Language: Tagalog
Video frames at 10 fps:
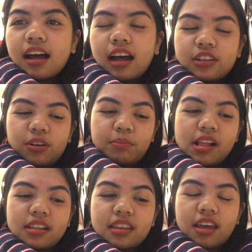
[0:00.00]
ano,
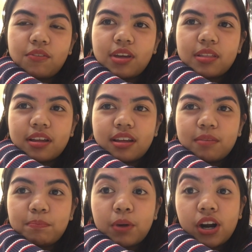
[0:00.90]
milk tea with
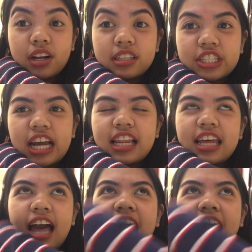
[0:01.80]
pearl jelly.